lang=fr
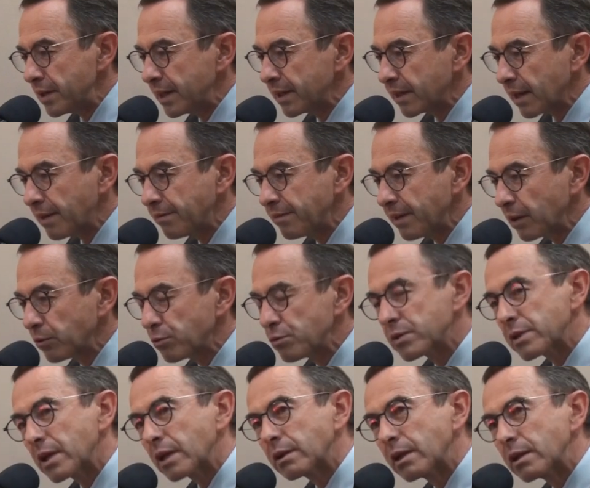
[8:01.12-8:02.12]
euh, les travers
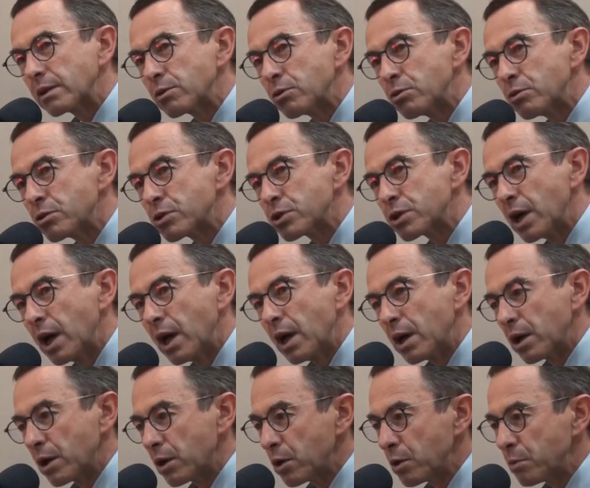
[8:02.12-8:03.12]
d'une certaine gauche
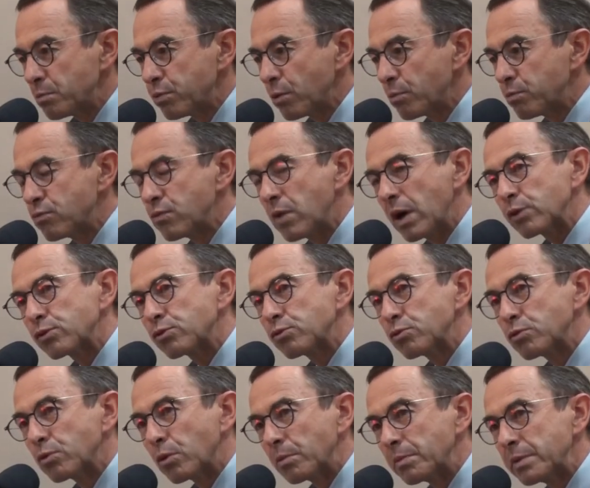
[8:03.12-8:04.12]
euh, pour pouvoir
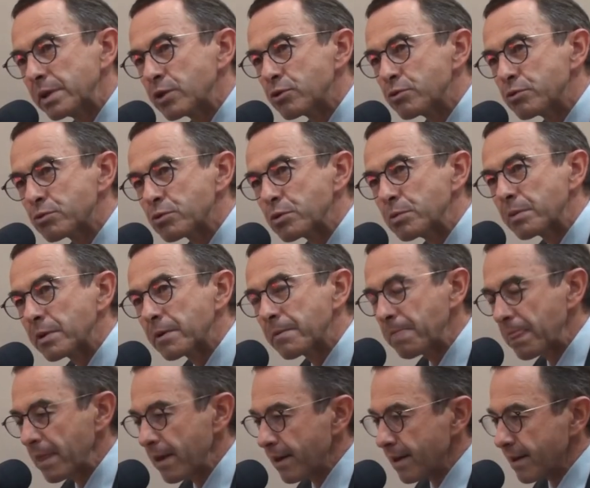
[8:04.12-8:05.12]
succomber
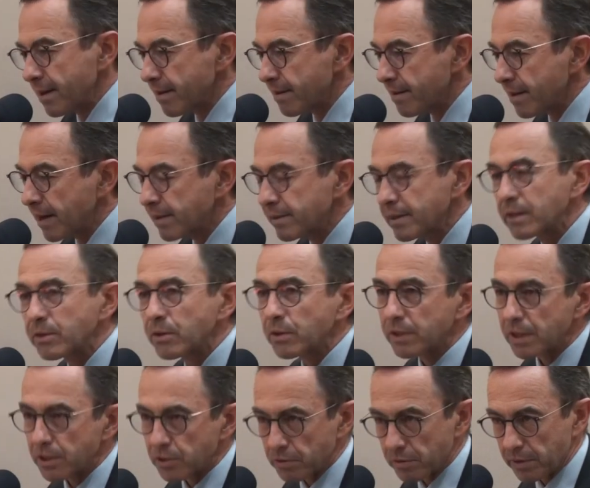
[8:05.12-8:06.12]
justement euh, à cette
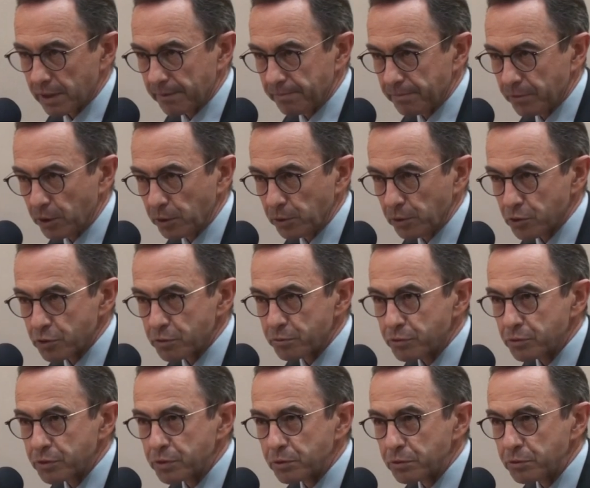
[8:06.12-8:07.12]
tentation-là. Non, non,
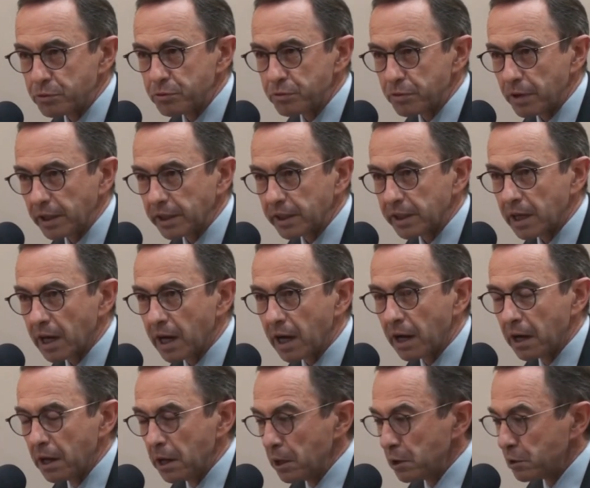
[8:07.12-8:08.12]
je me suis tenu à
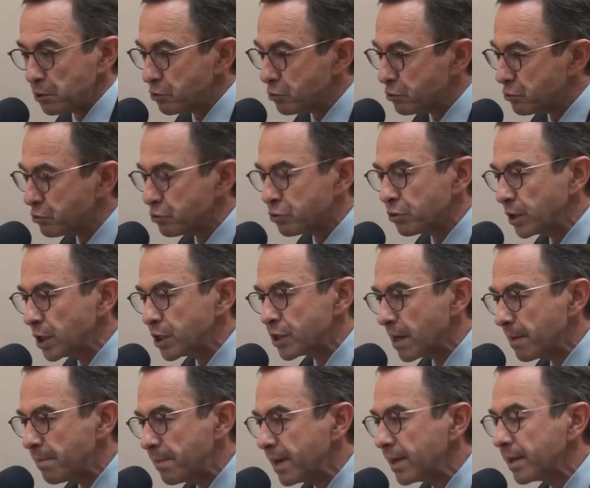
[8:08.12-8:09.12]
l'écart. Je,
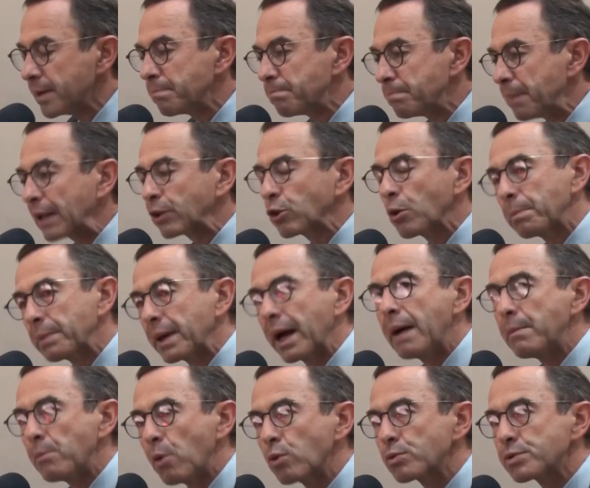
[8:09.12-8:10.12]
n'ai jamais, par
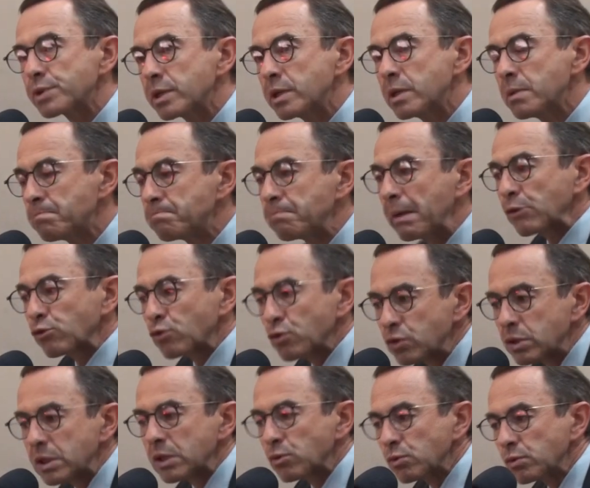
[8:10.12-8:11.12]
tempérament aussi, parce
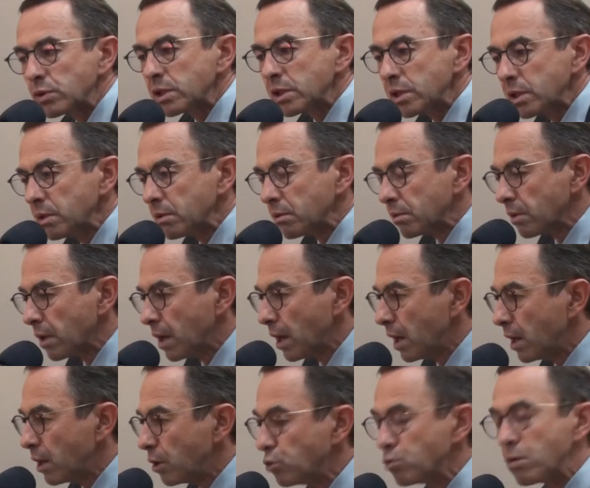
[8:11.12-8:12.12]
que c'est aussi
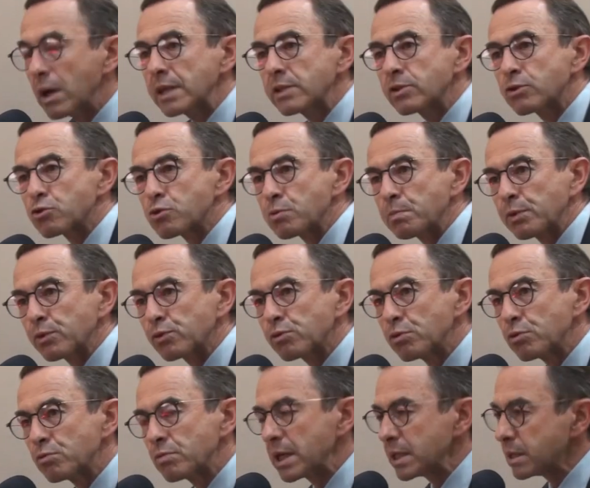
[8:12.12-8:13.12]
l'Ouest, je
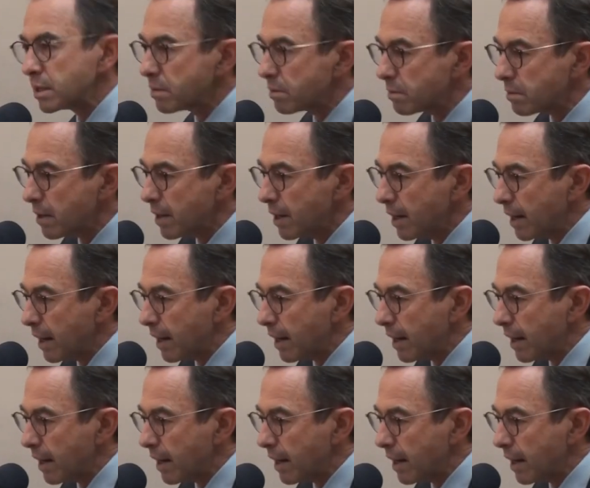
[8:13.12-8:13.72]
pense que l'Ouest